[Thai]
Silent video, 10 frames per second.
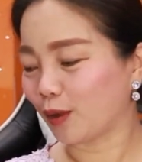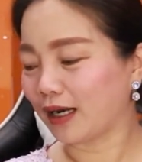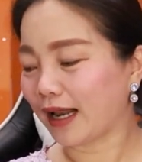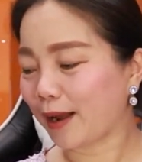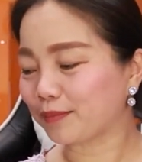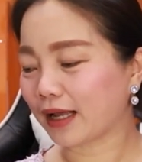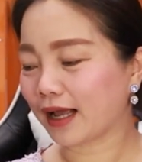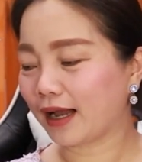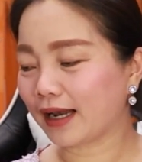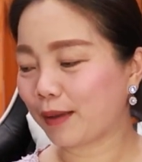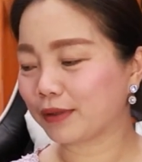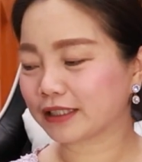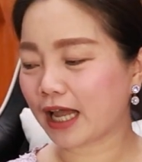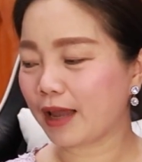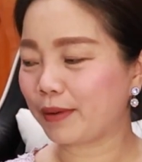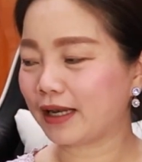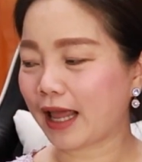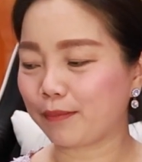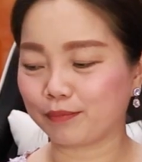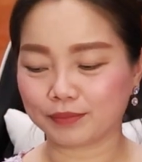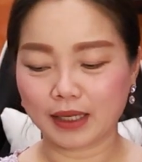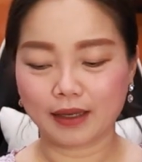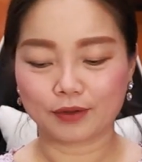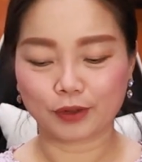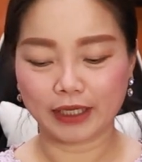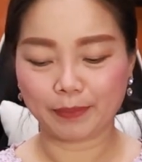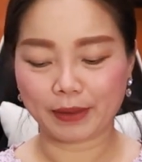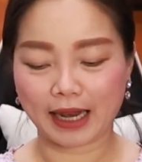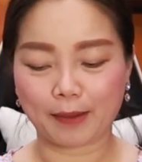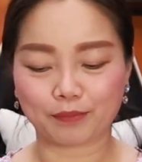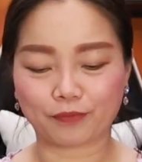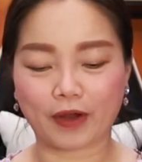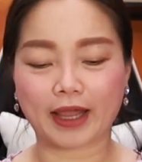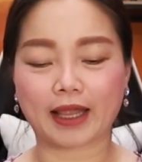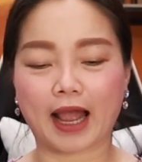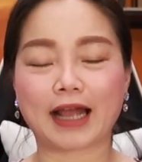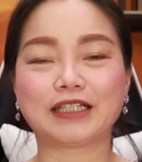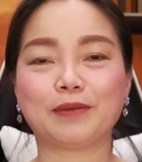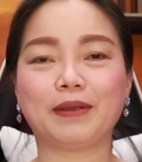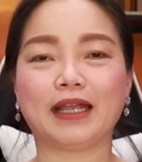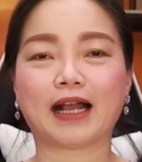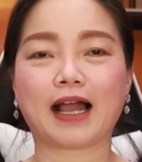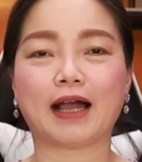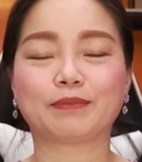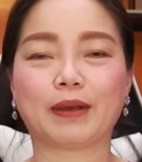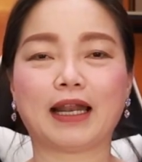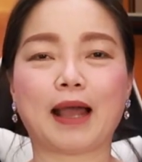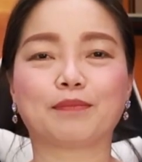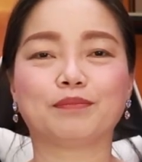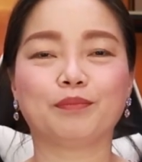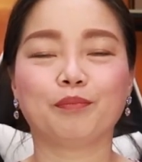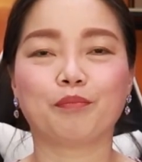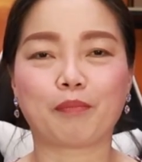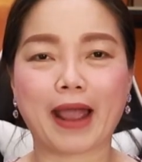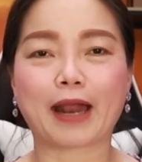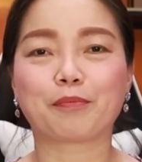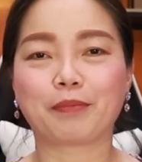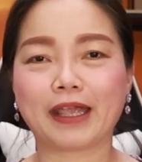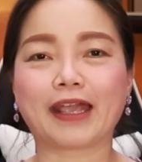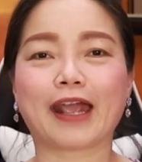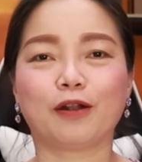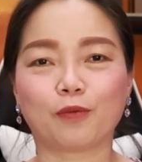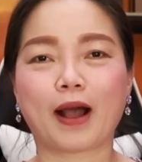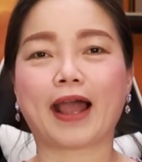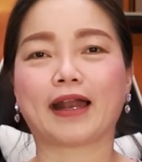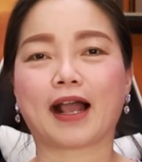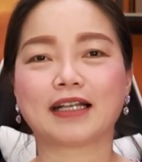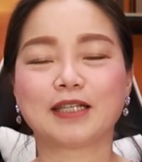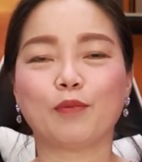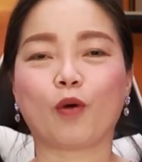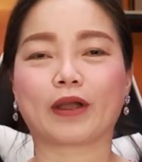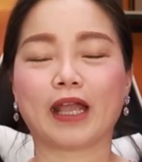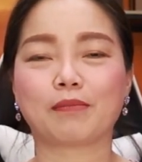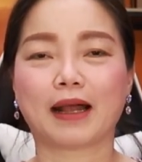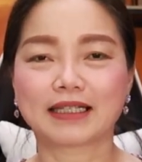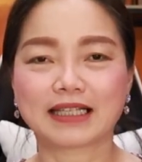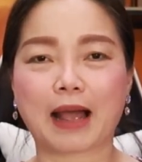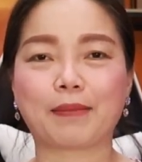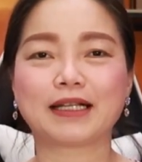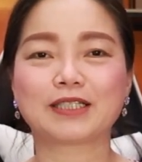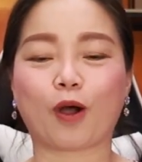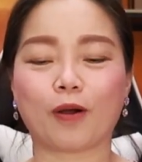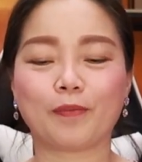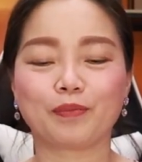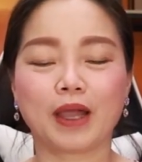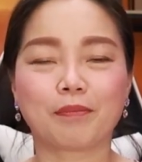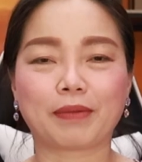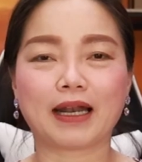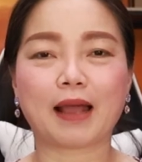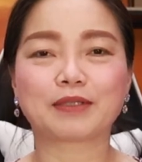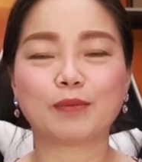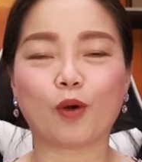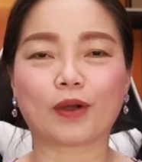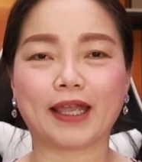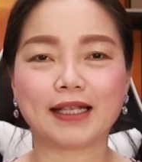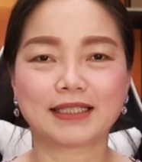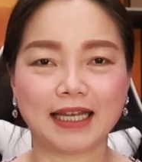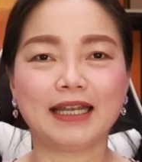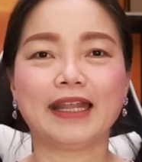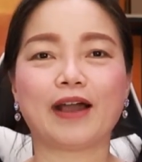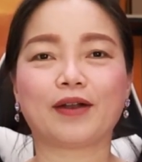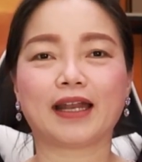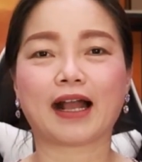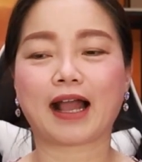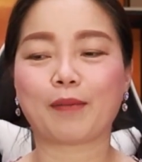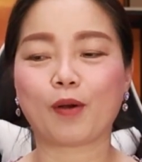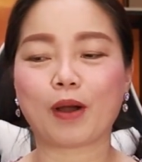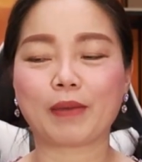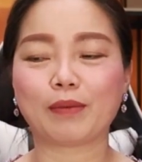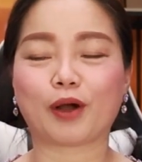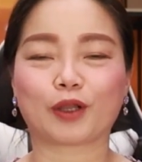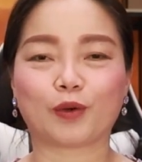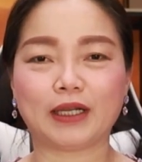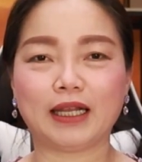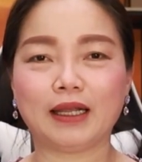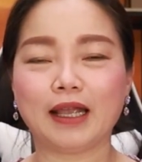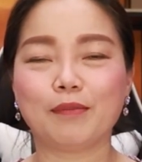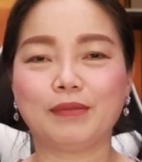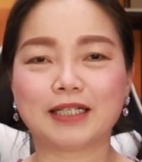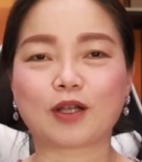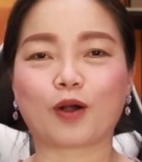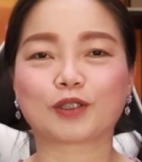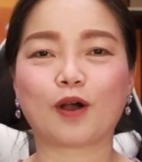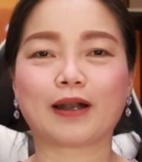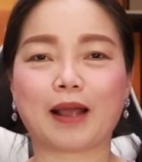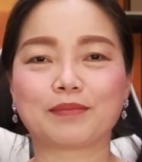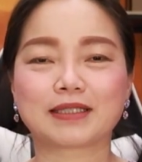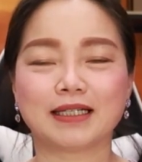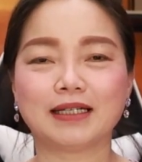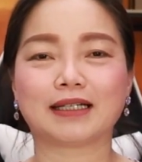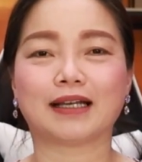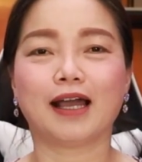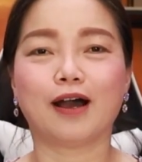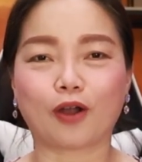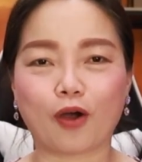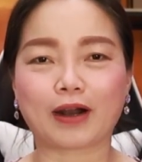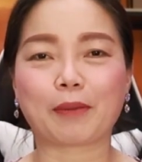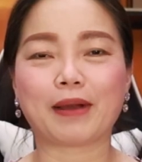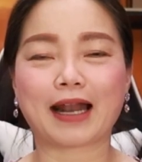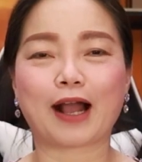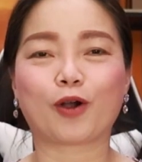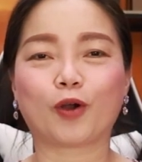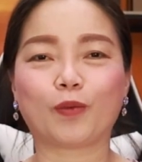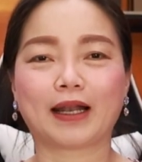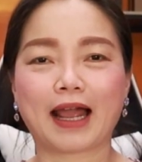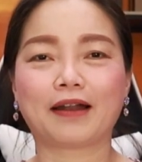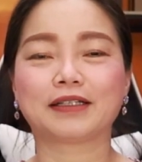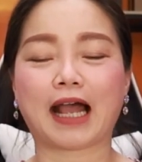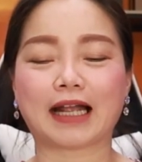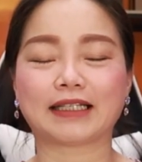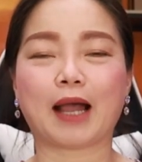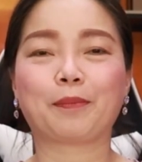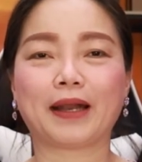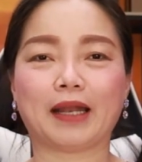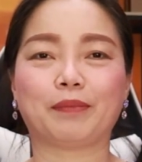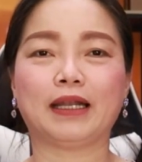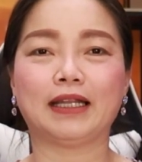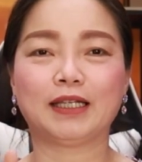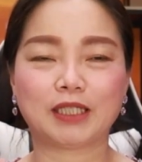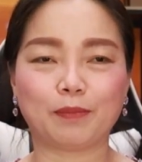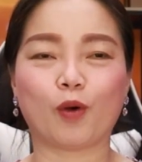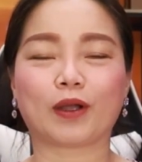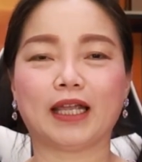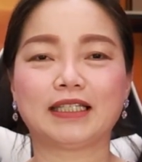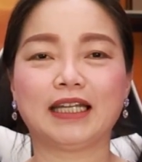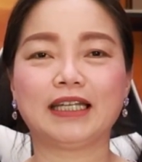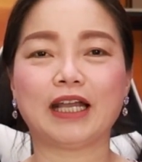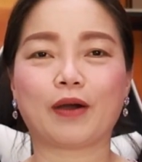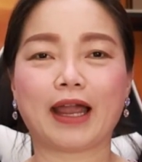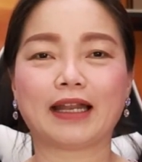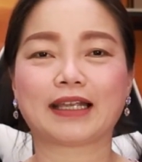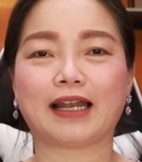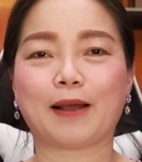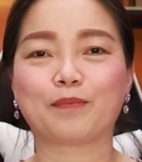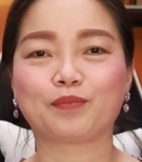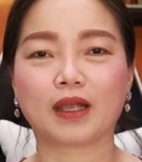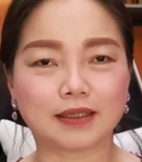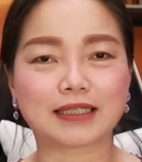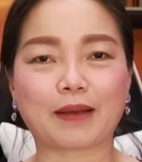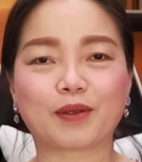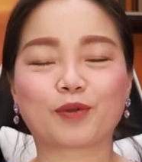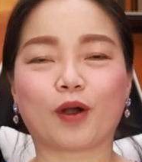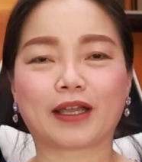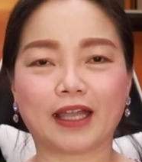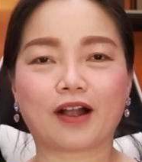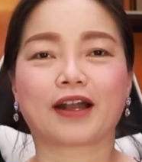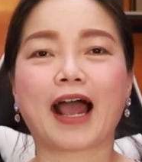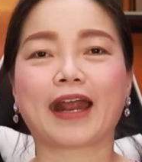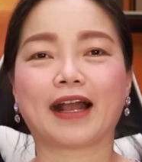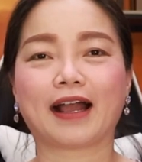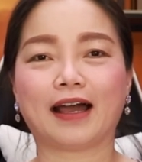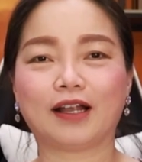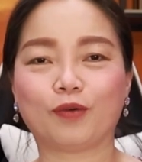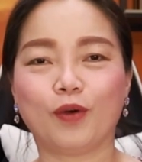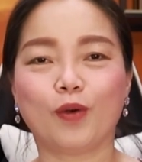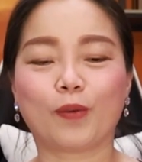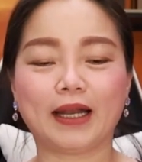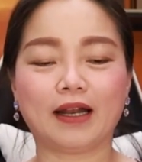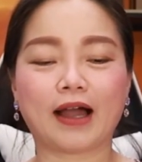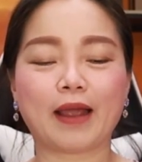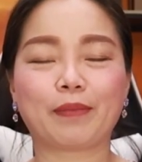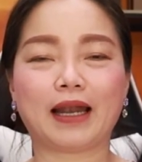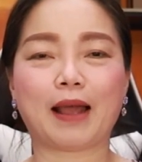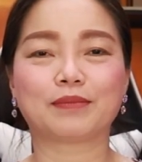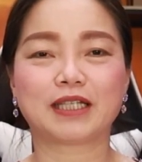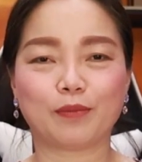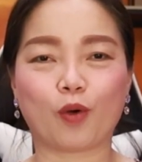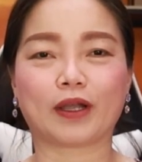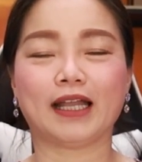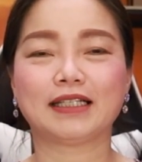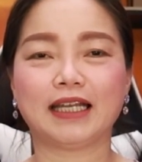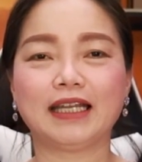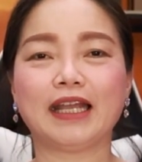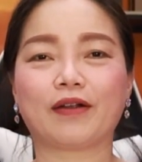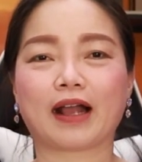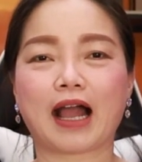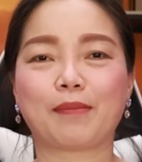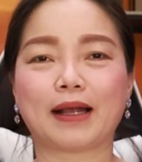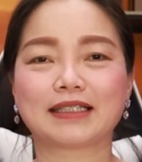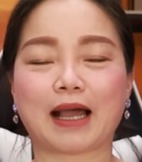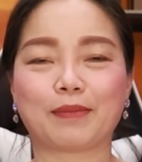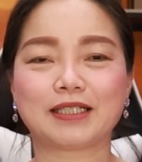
ส่วนแรมนะคะแรมก็จะให้เป็นแรมตัวนี้เป็นแรมไฟ RGB นะคะ เป็นแรมแบรนด์ PNY นะคะ16กิกบัต3,002เป็นแรม16กิกชิ้นเดียวเลยนะคะ เพราะว่าเมนบอร์ดตัวนี้มี 2 ช่องแรมซึ่งรองรับอนาคตวันหน้า เราอาจจะอัปเกรดเป็นอีก16กิกชิ้นเดียวให้ใส่แรมถึง32กิกก็ได้นะคะแล้ววันนี้เราให้เป็นแรม16กิกชิ้นเดียวนะคะบัต